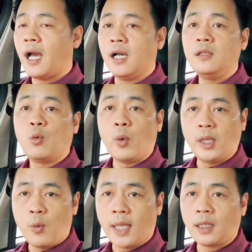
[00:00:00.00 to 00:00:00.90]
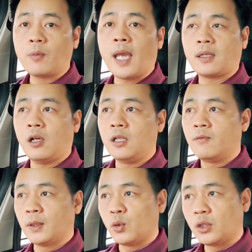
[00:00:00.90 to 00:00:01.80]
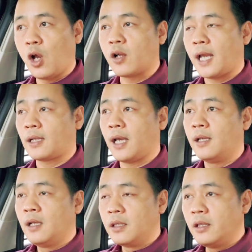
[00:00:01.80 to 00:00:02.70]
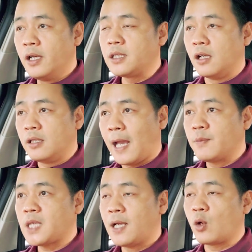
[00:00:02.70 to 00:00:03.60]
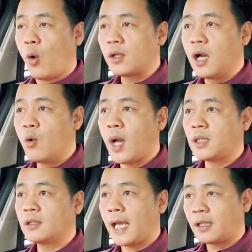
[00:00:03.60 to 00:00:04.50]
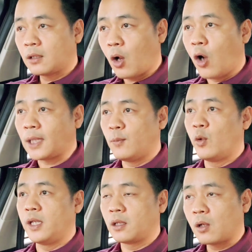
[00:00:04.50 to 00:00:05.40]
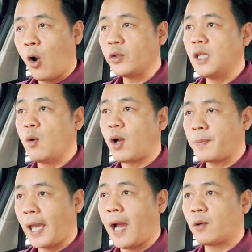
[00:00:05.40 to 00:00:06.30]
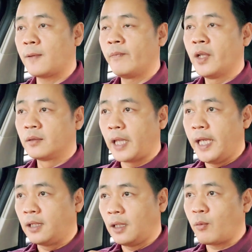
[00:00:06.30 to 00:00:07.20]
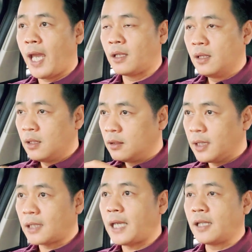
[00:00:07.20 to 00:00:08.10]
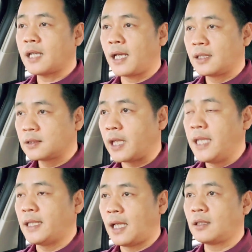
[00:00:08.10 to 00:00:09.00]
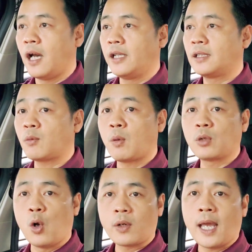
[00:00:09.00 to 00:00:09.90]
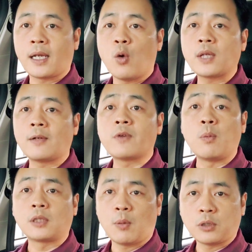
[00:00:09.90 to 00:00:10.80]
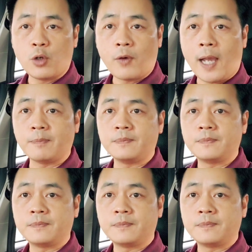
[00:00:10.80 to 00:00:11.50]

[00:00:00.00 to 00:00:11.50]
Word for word: ở huyện Đức Hòa, tỉnh Long An rồi. Và tôi cho rằng là dưới sự giám sát của cơ quan chức năng có thẩm quyền, có chuyên môn cấp cao đó, thì tỉnh Long An chắc chắn rằng sẽ giành thắng lợi trong công cuộc là đấu tranh phòng chống tội phạm.